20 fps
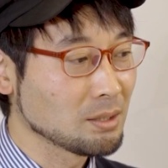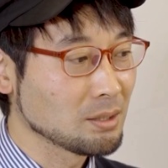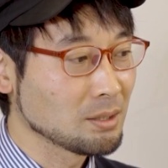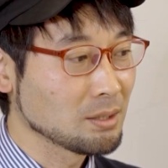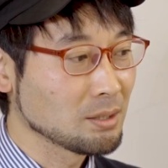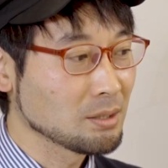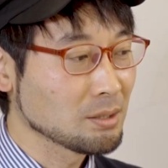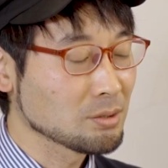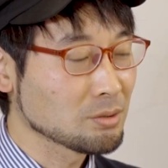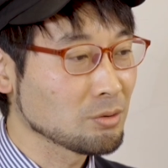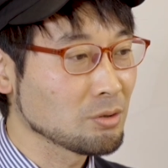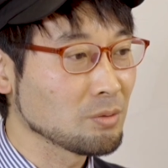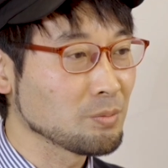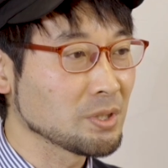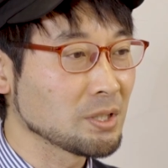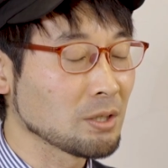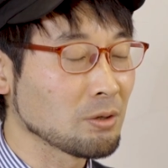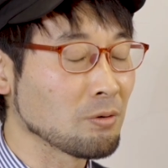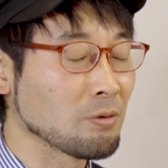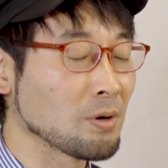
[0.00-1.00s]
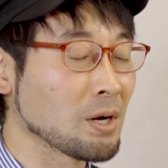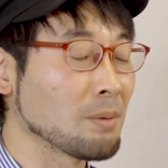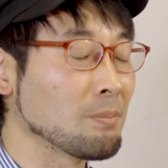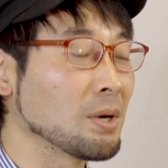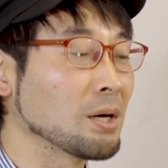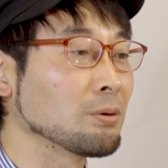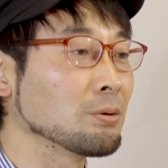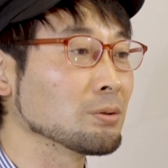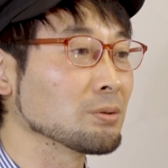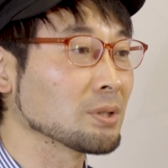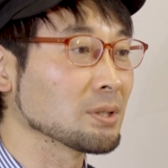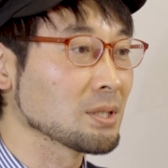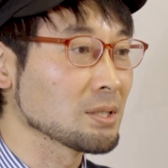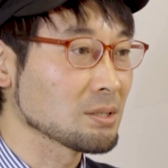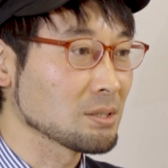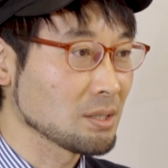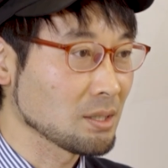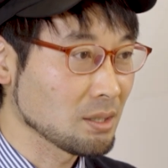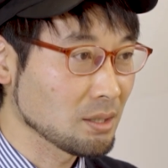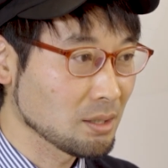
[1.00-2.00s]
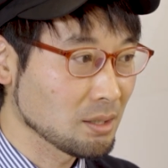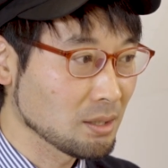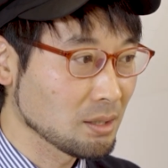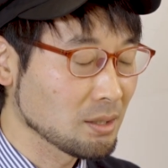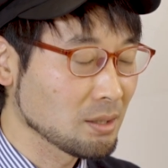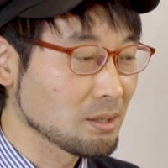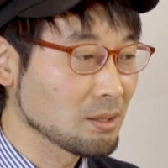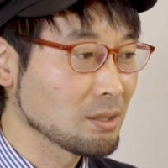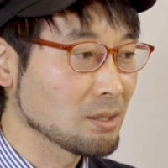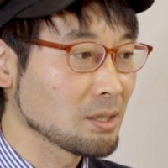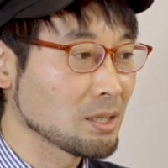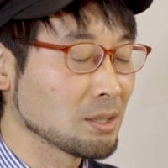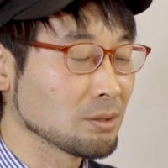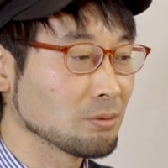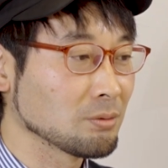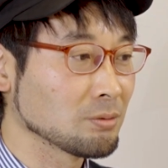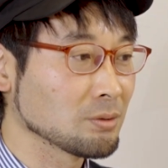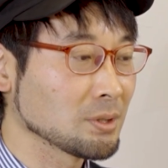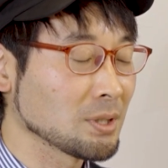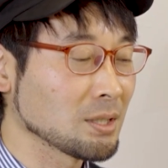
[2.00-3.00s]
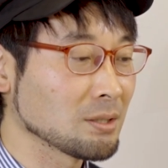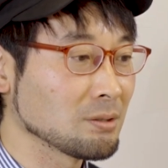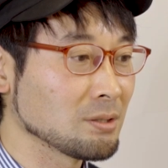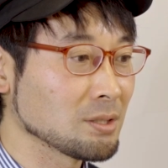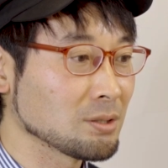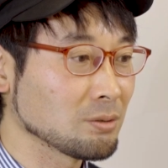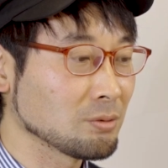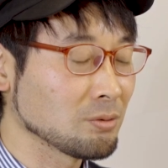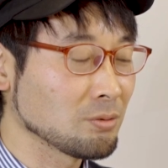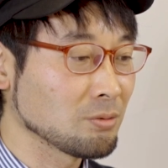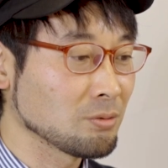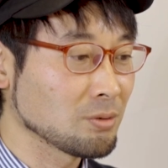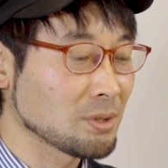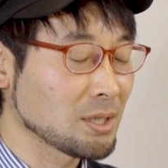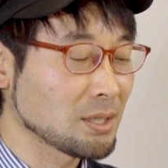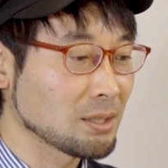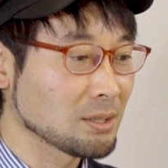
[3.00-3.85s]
あ、それを見てこう頑張ろうとかですね、あの逆にその